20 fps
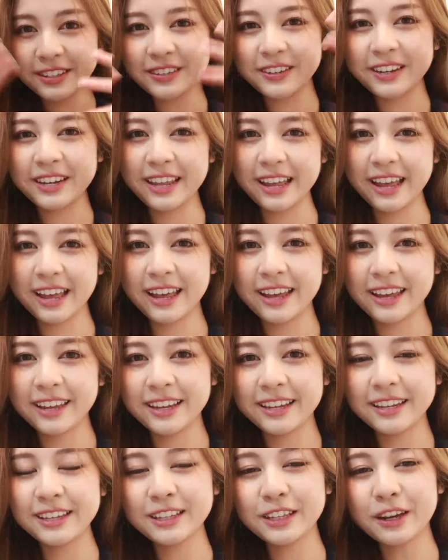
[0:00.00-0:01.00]
สวัสดีค่ะ
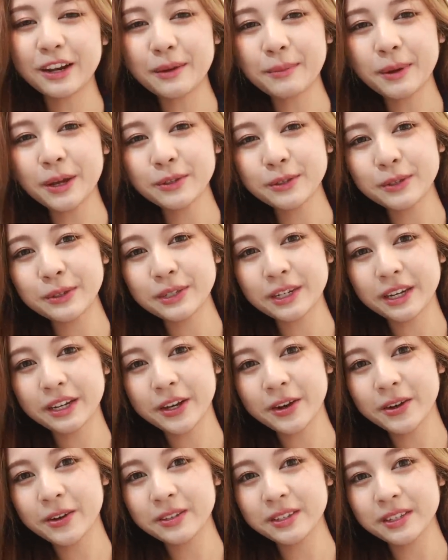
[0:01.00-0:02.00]
ยินดีต้อนรับเข้าสู่ช่อ
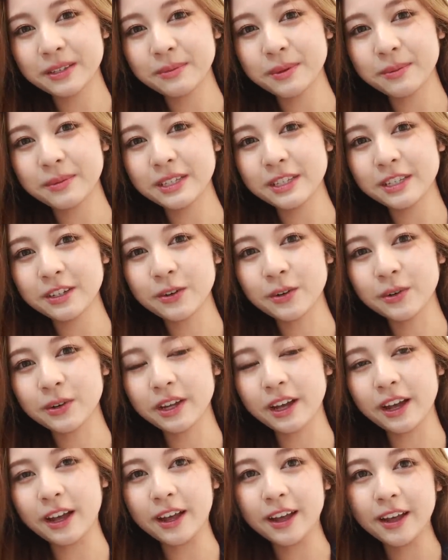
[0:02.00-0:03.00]
งของจริง Baby จิงโกะ
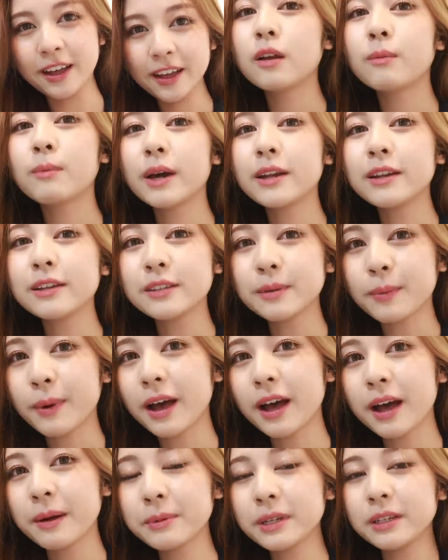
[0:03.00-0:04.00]
นะคะเรามาในส
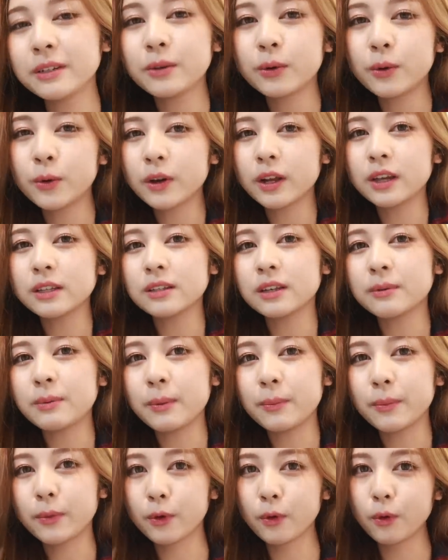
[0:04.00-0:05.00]
ภาพที่ทุกคนอาจจะแบ
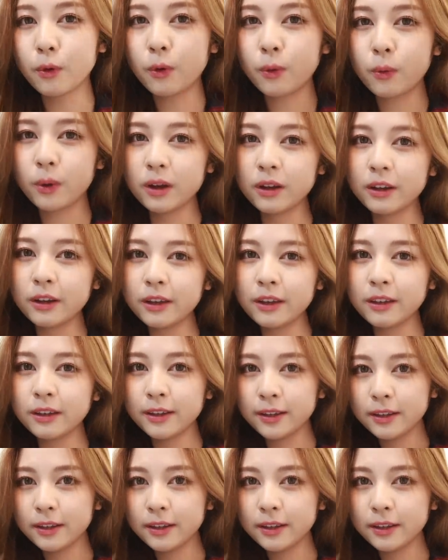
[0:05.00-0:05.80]
บงงว่าเฮ้ย